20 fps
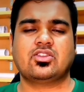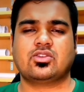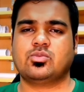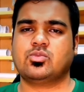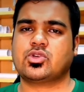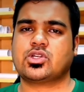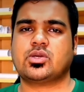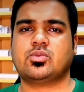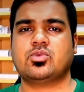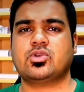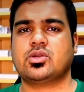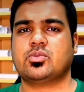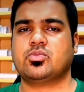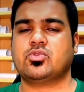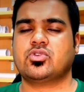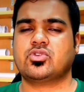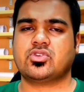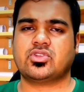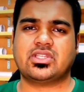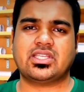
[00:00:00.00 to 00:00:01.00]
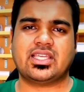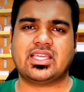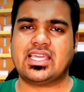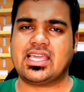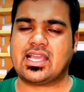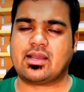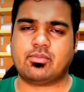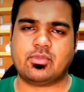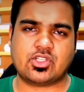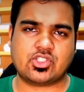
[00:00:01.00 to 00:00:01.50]
তো মোটামুটি পনেরো থেকে
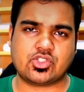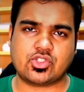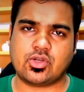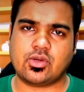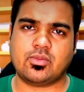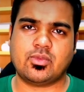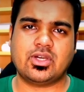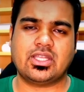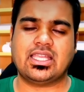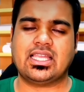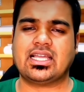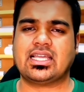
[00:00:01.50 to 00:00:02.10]
এক মাস সময়